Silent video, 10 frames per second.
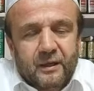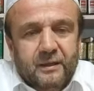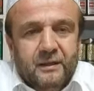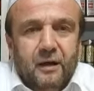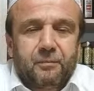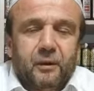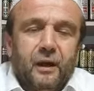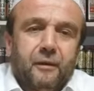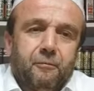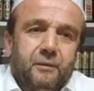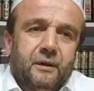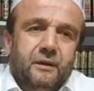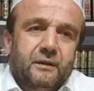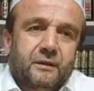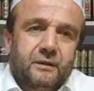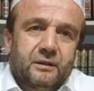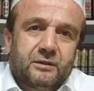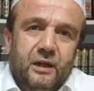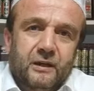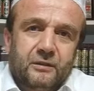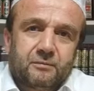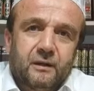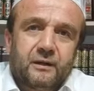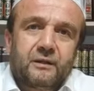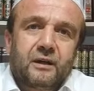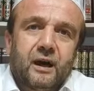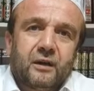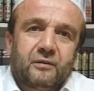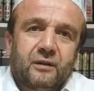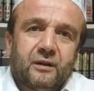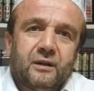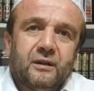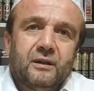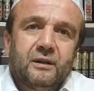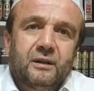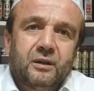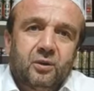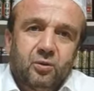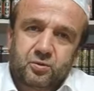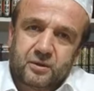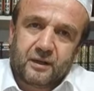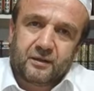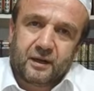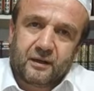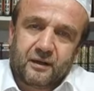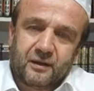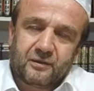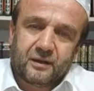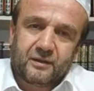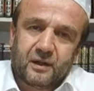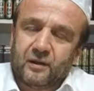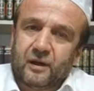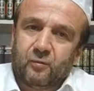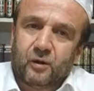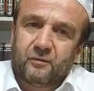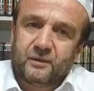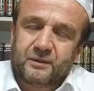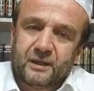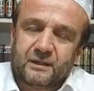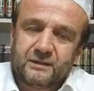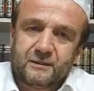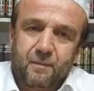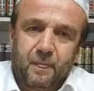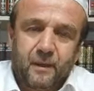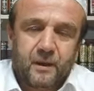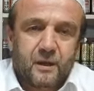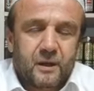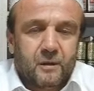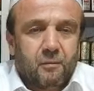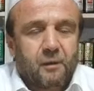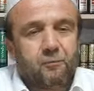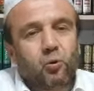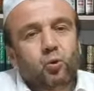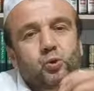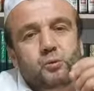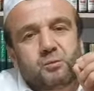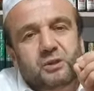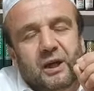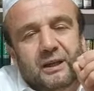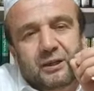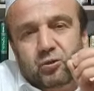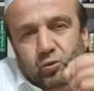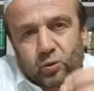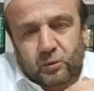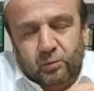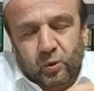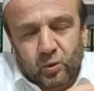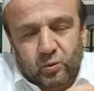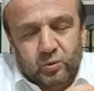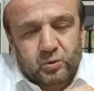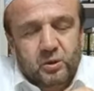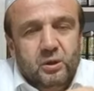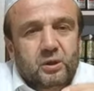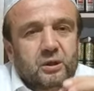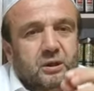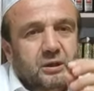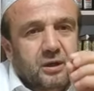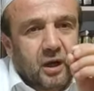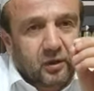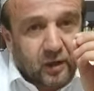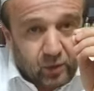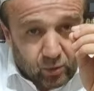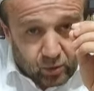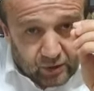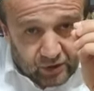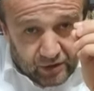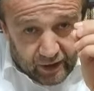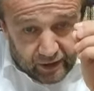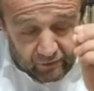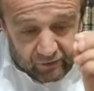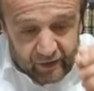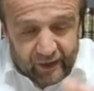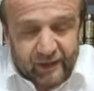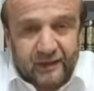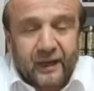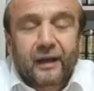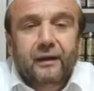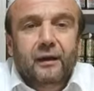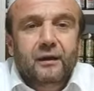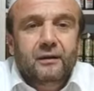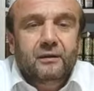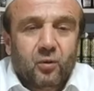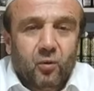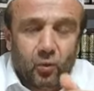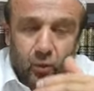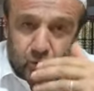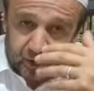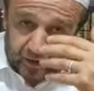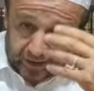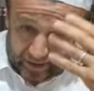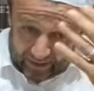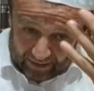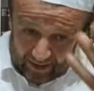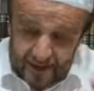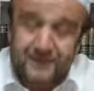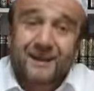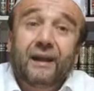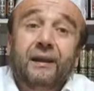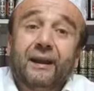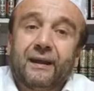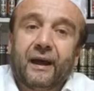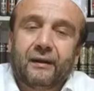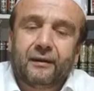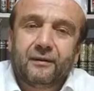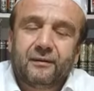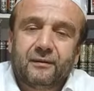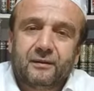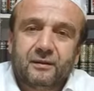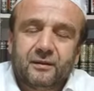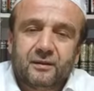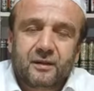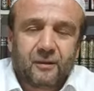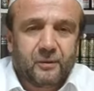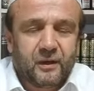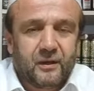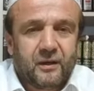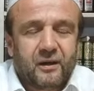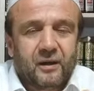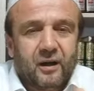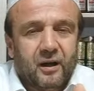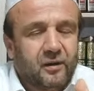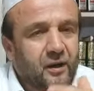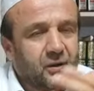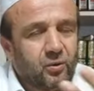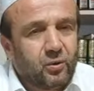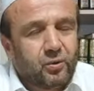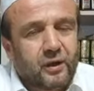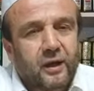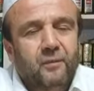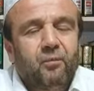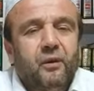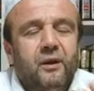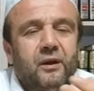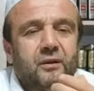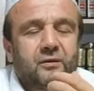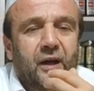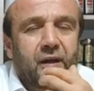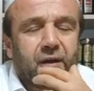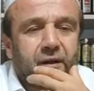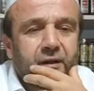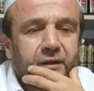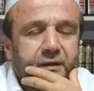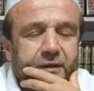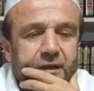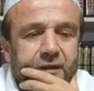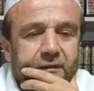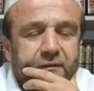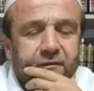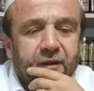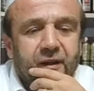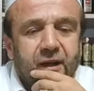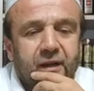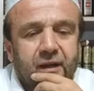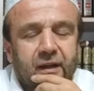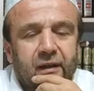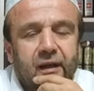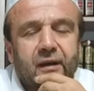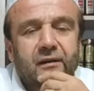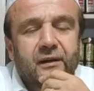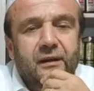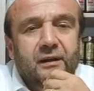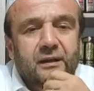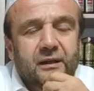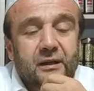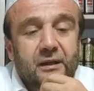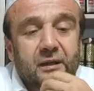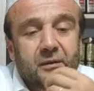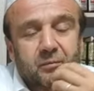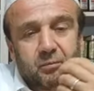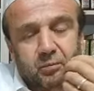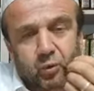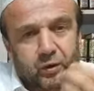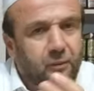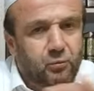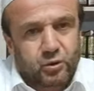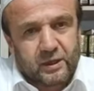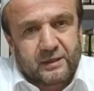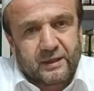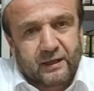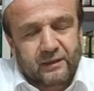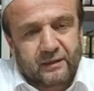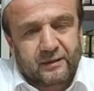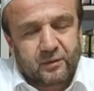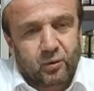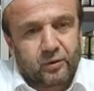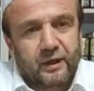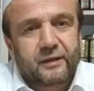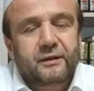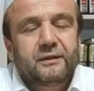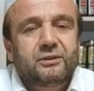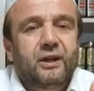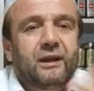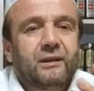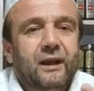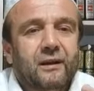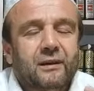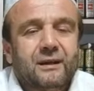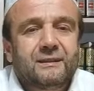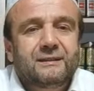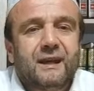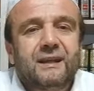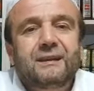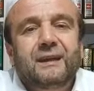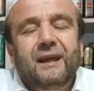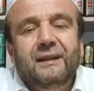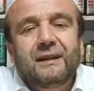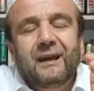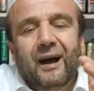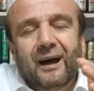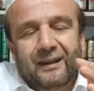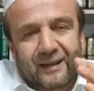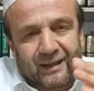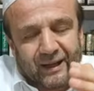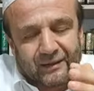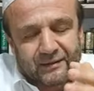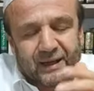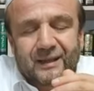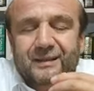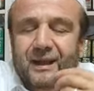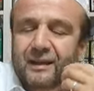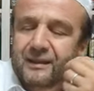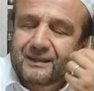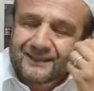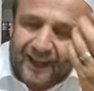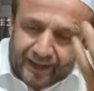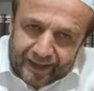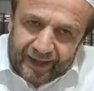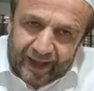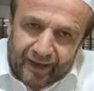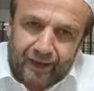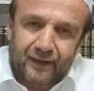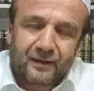yapılan bir e, çalışmanın karşılığı hüsrandır arkadaşlar. Allah muhafaza eylesin. Bak bu üç misali hiç unutmuyoruz. Allah yolunda canını feda eden o noktada ettiğini zanneden tabi Allah yolunda canını e, feda edenler e, bundan müstesnadır. Onlar şehitler. Şehit kendini addeden, şehit kendini zanneden